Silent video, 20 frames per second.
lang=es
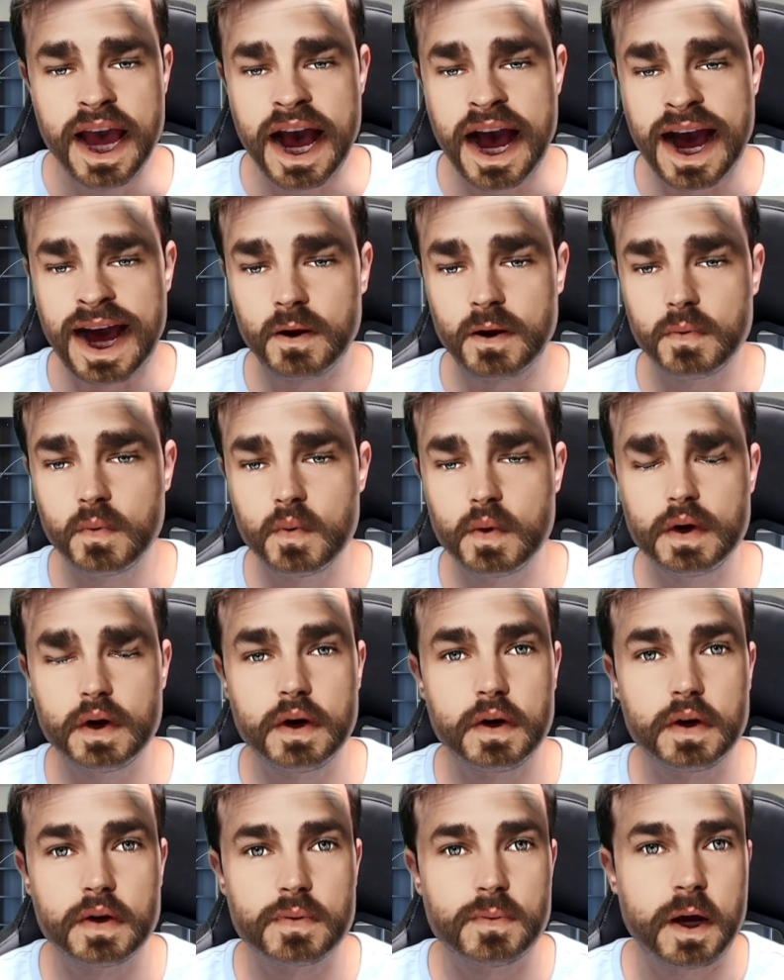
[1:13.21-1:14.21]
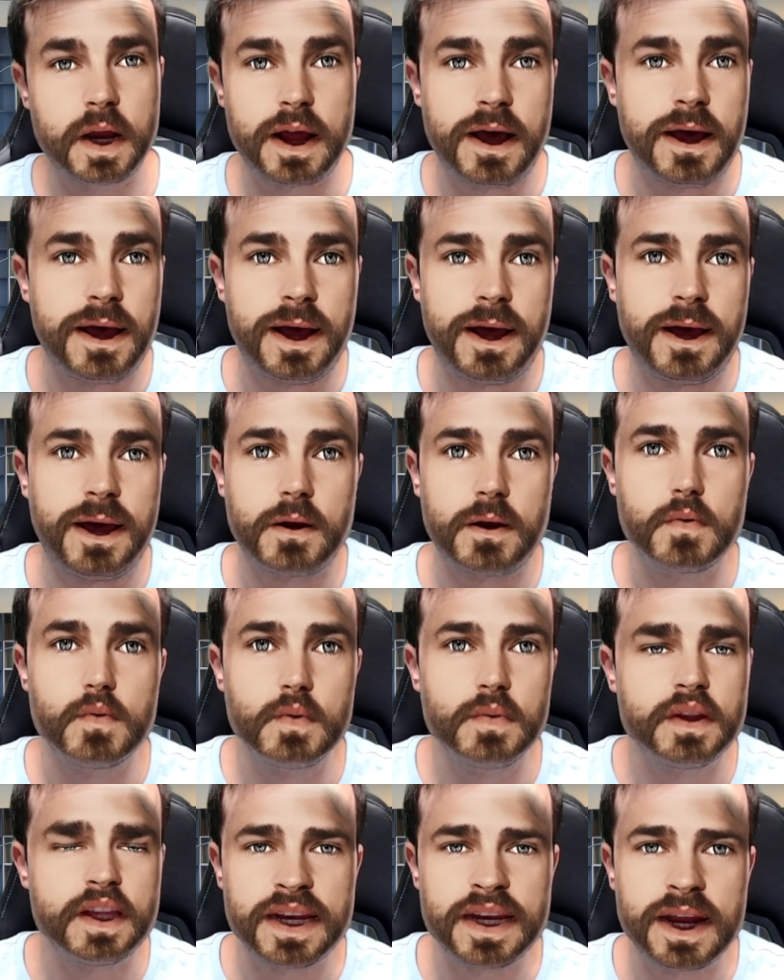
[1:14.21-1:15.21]
alguno, bueno,
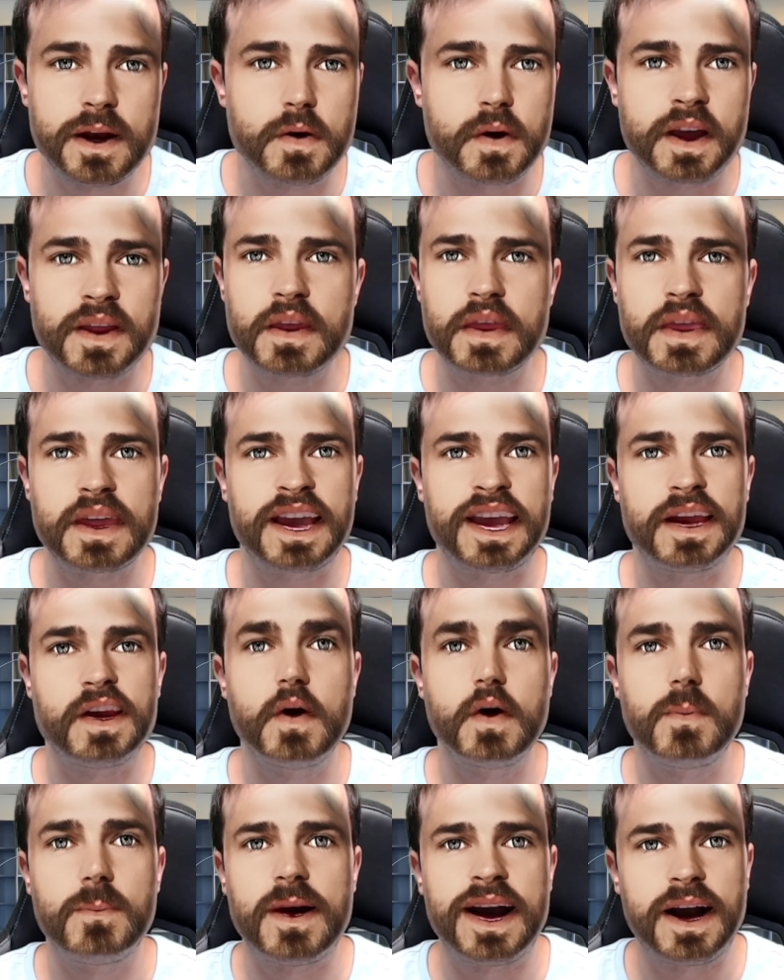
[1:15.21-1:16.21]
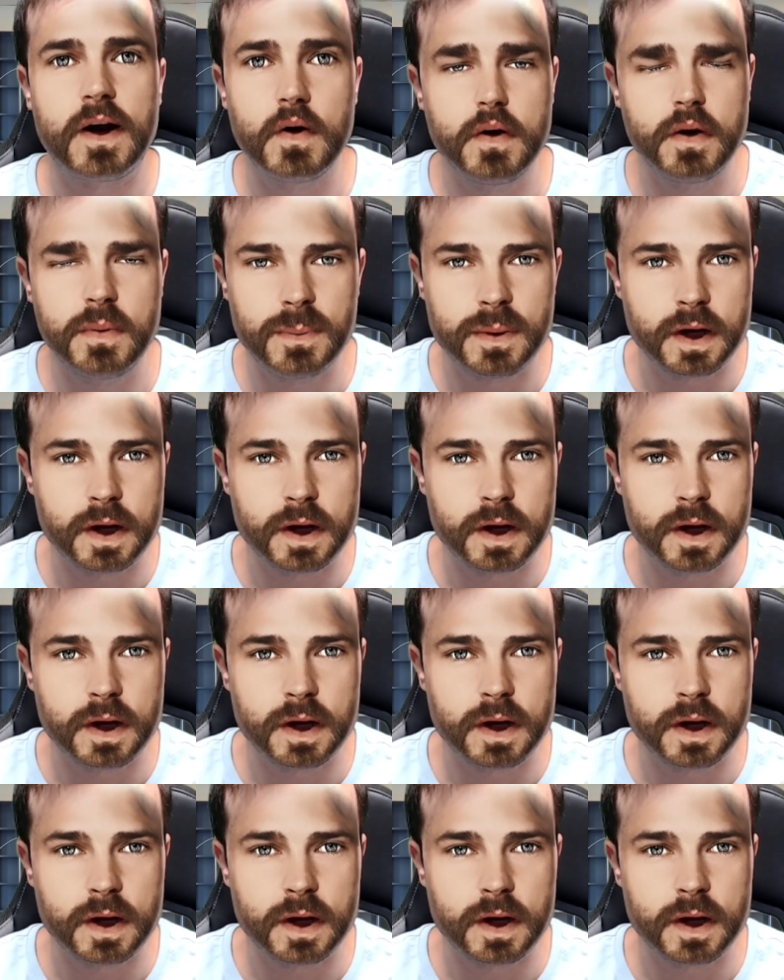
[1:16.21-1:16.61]
algún dinero que dice que no pagó,